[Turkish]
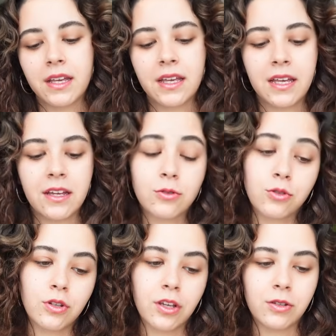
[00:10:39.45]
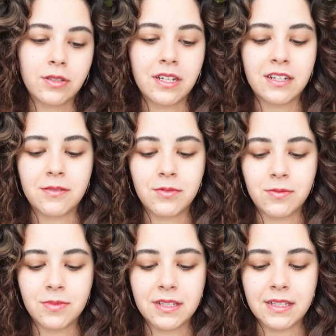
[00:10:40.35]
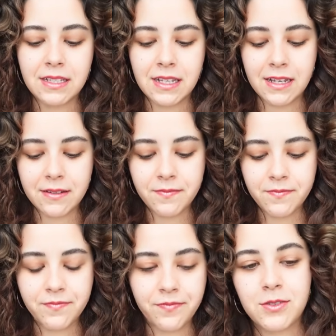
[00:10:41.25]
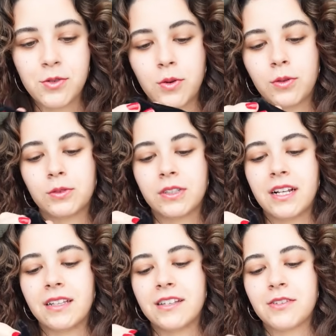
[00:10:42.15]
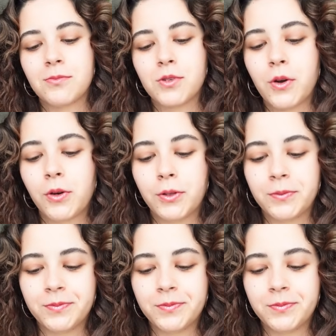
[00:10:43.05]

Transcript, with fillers: E, ruju da göstereceğim şimdi size. Çok güzel anacım, çok.